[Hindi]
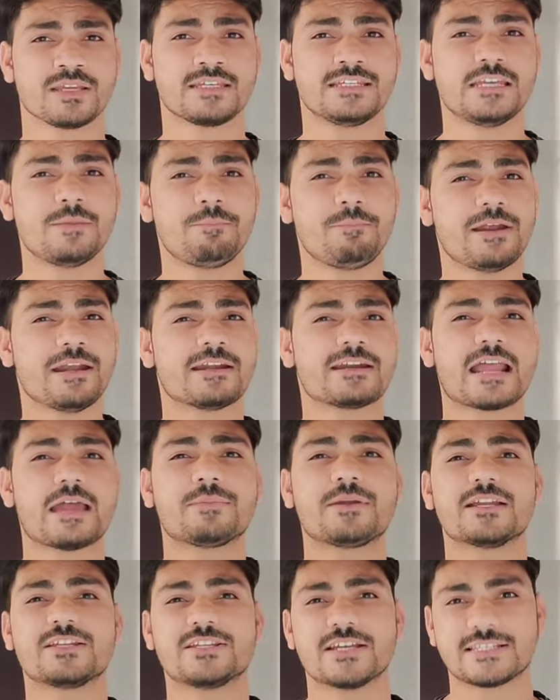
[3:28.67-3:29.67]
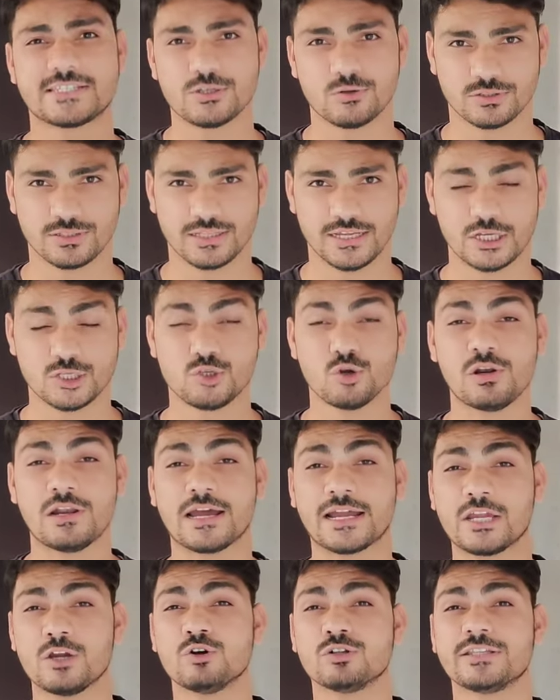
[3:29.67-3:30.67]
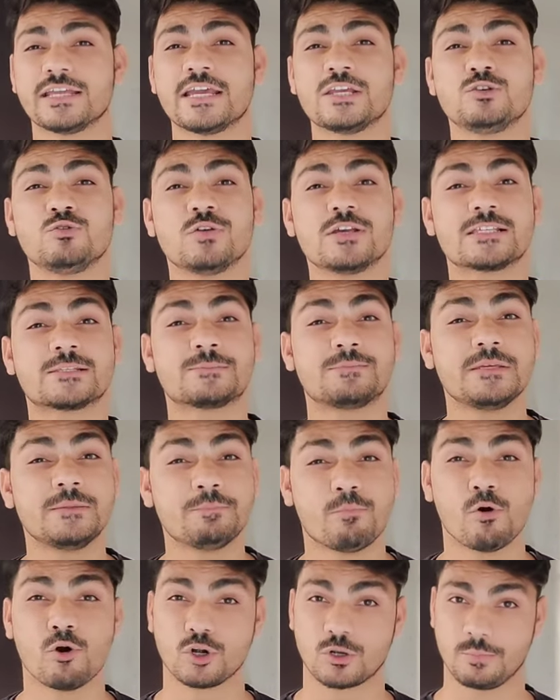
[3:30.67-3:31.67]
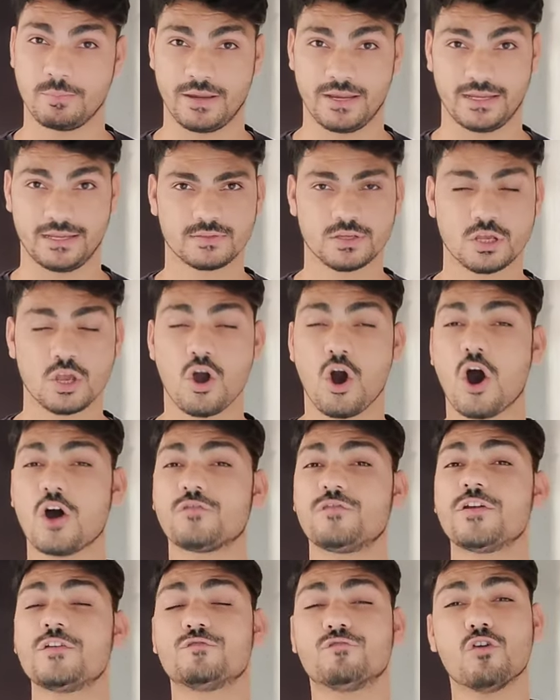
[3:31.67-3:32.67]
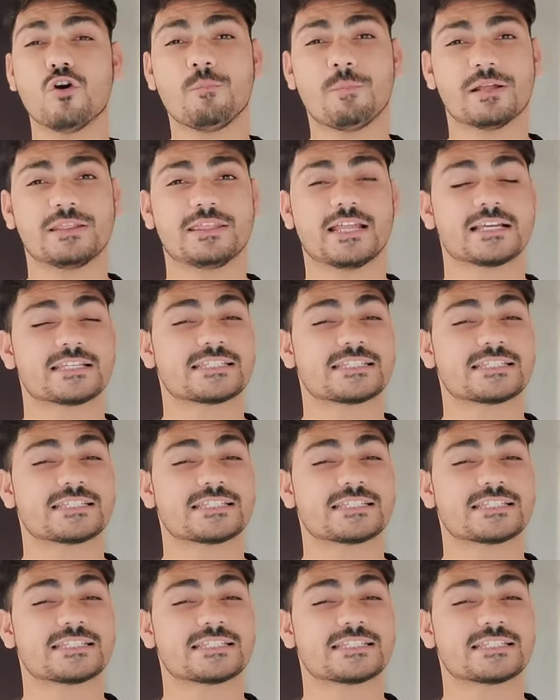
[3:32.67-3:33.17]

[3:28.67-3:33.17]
कि ये पेन ड्राइव के जैसे होते हैं जो लगे होते हैं यूएसबी पोर्ट में और फिर वो बंदा